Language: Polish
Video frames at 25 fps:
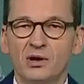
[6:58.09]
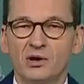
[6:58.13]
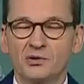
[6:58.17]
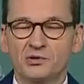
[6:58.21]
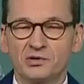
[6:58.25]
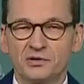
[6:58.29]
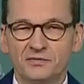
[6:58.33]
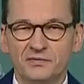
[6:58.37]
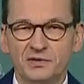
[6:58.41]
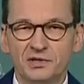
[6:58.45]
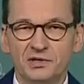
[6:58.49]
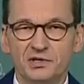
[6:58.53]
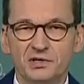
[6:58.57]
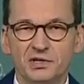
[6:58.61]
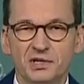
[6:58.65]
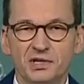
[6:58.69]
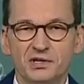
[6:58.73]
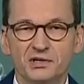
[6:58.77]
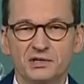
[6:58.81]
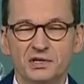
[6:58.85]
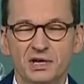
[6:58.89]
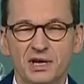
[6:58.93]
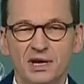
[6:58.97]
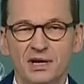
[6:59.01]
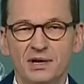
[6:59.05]

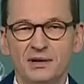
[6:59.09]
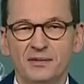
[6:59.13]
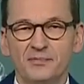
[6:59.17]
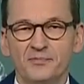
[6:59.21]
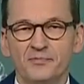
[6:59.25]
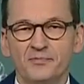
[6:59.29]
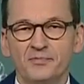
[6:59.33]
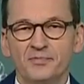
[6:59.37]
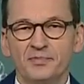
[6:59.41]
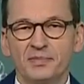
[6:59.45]
oczywiście, że